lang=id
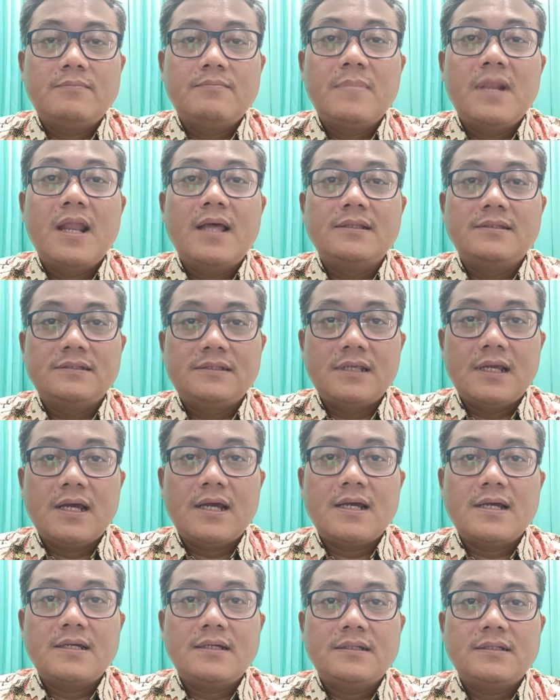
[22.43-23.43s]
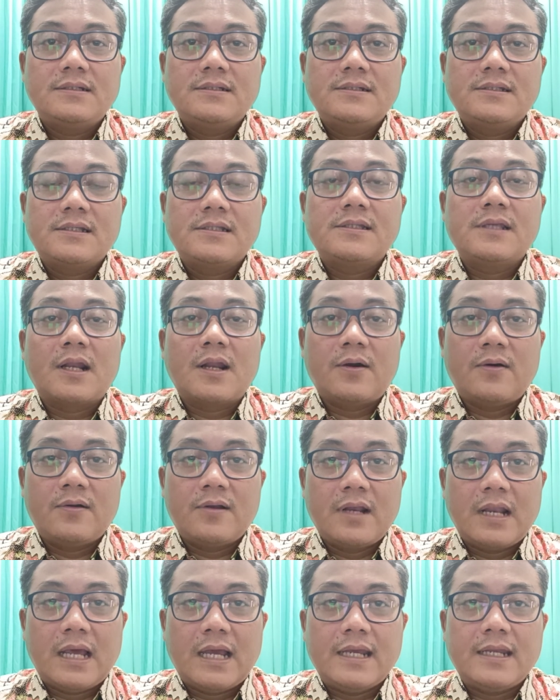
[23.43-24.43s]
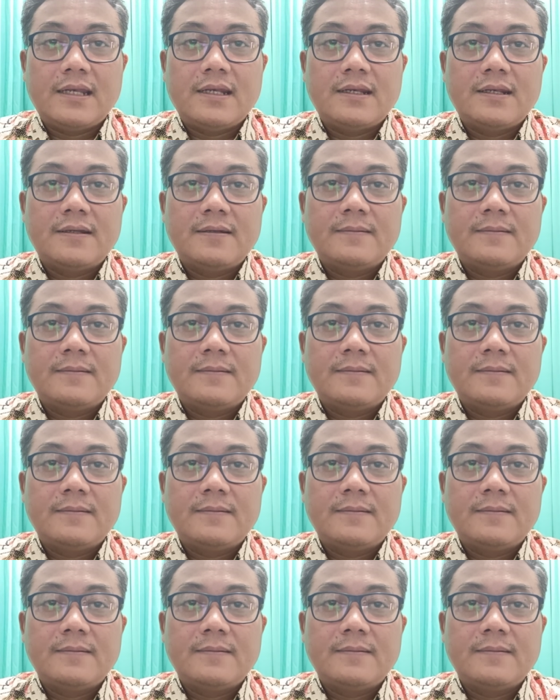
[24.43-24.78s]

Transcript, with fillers: belanja secara online.